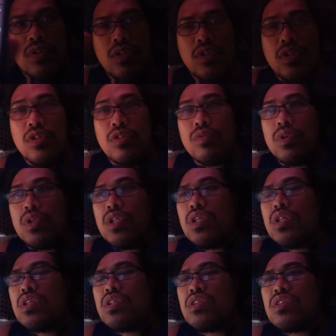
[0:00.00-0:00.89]
this one
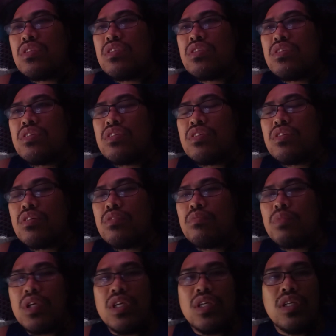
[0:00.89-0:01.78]
is on
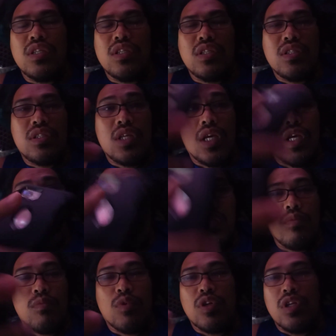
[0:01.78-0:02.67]
my
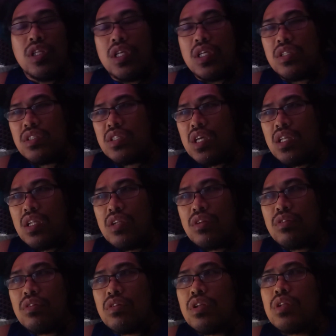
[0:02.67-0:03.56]
second monetized channel
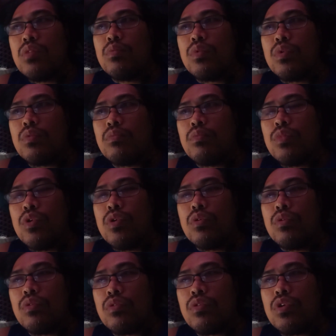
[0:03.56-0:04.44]
Ronald
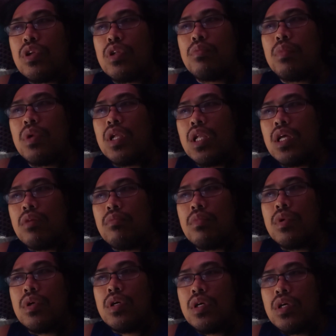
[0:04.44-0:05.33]
Ronald Maylap
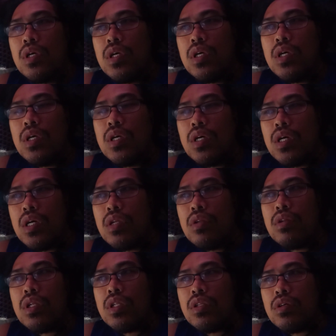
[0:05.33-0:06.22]

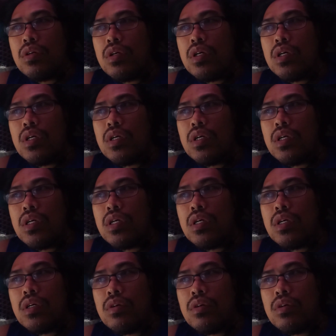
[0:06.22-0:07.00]
ano na to ah